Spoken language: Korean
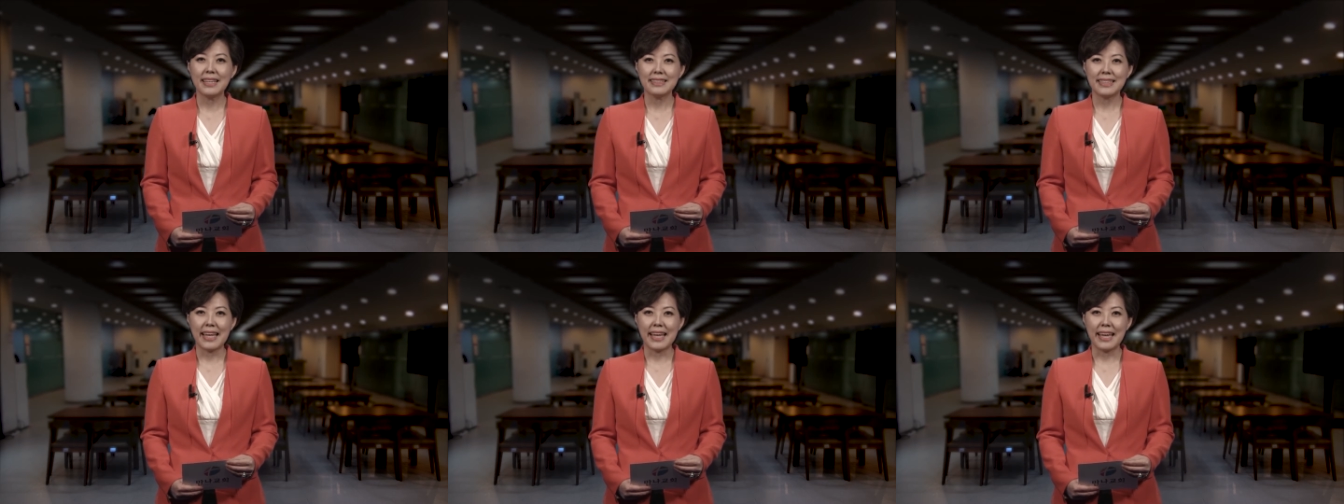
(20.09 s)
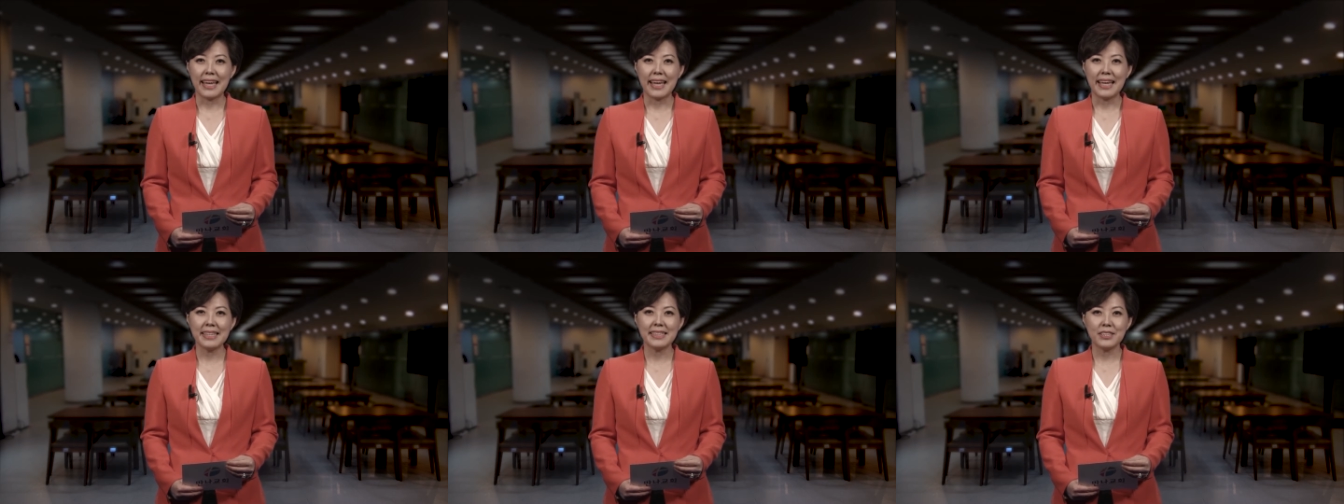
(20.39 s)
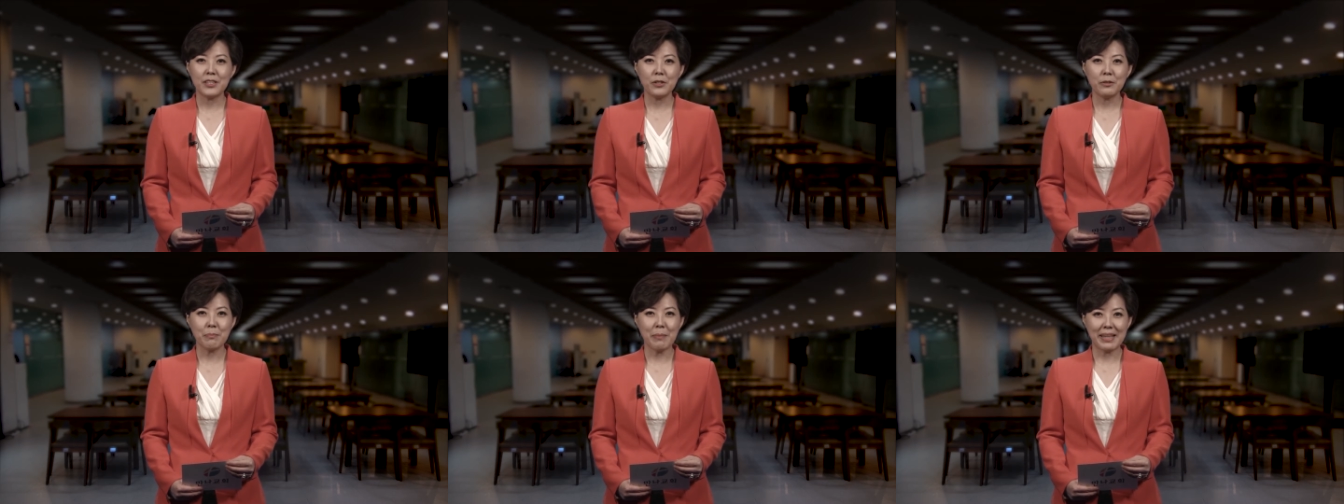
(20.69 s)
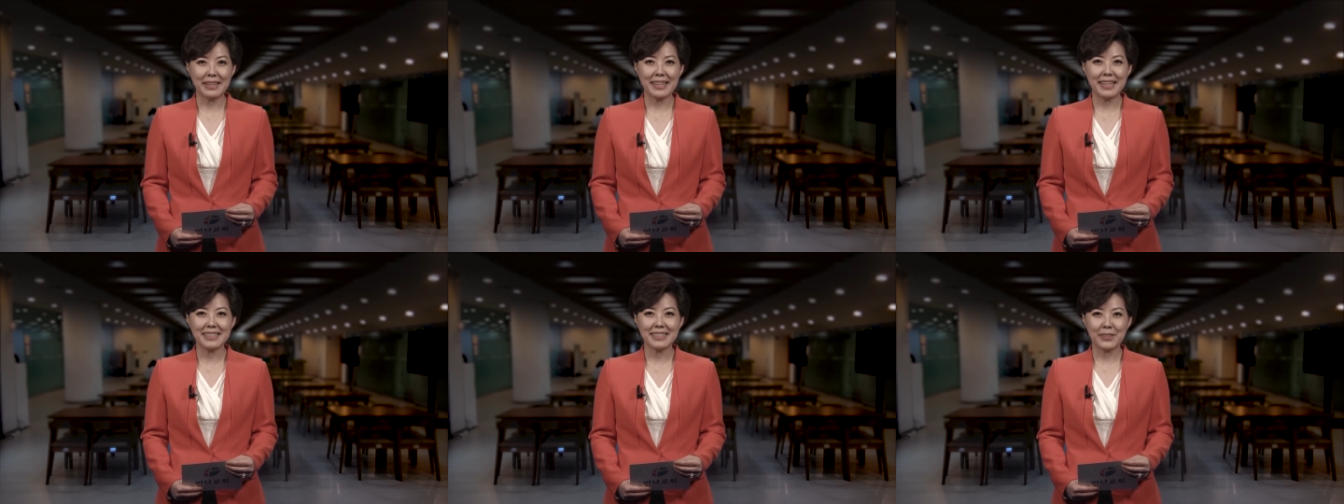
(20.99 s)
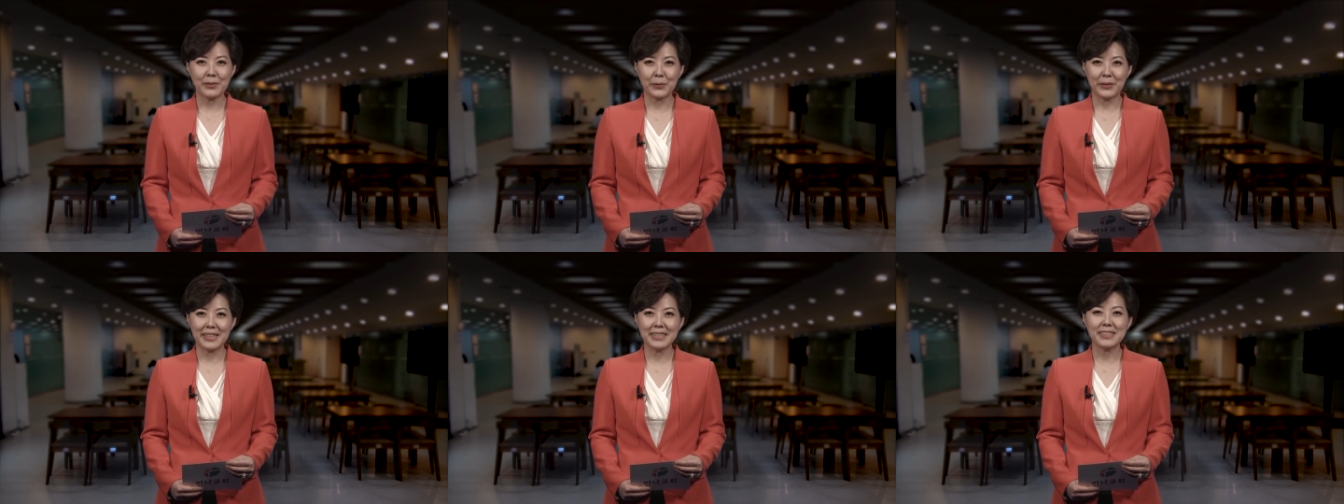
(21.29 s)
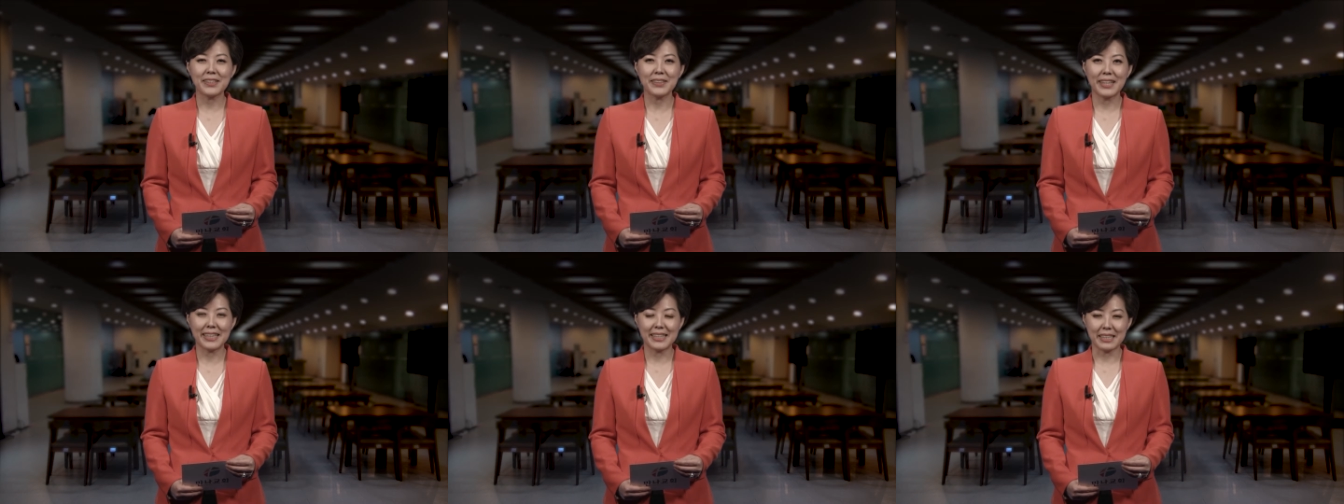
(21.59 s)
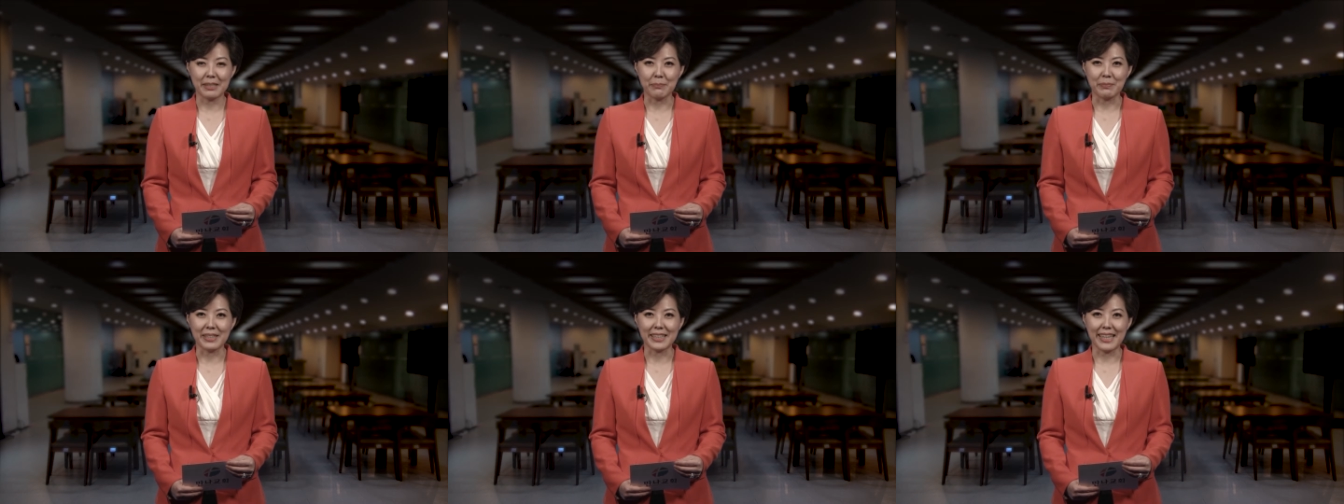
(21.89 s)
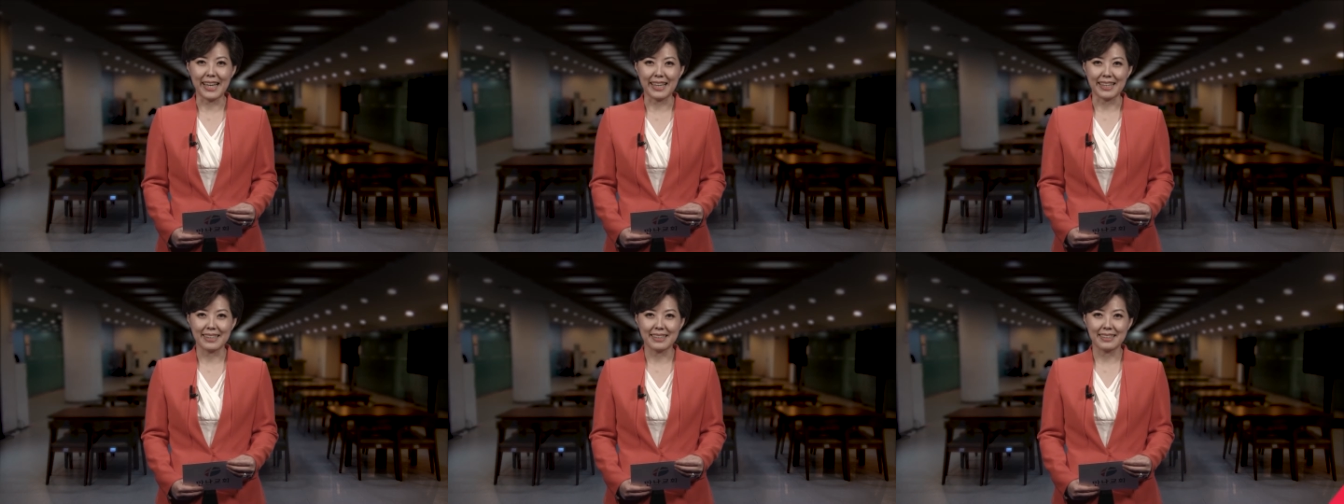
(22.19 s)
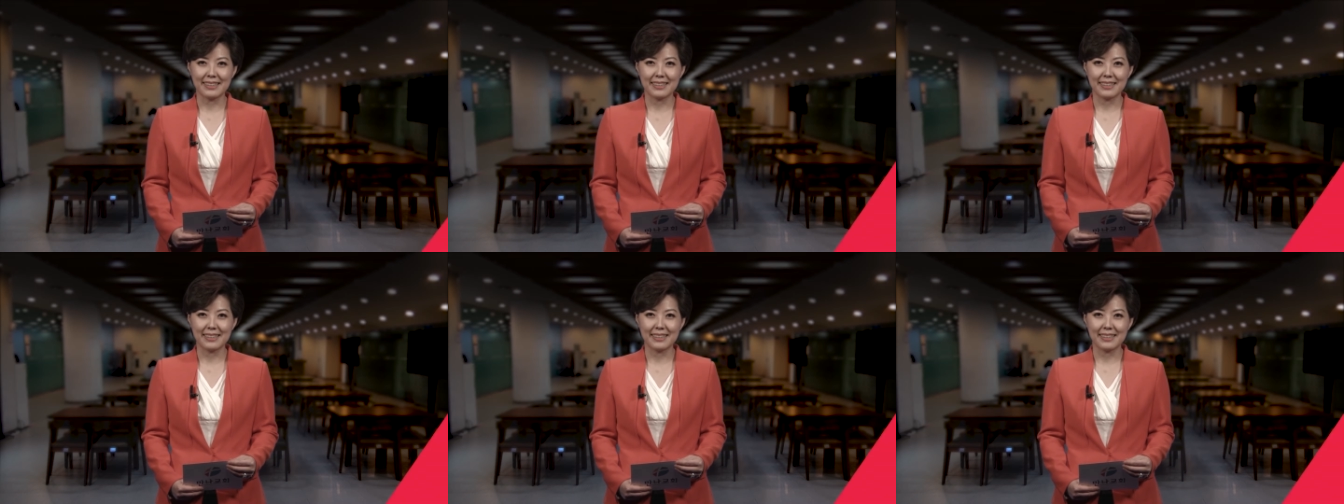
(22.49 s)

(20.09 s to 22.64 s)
새해 첫 만나 스토리 전해드립니다.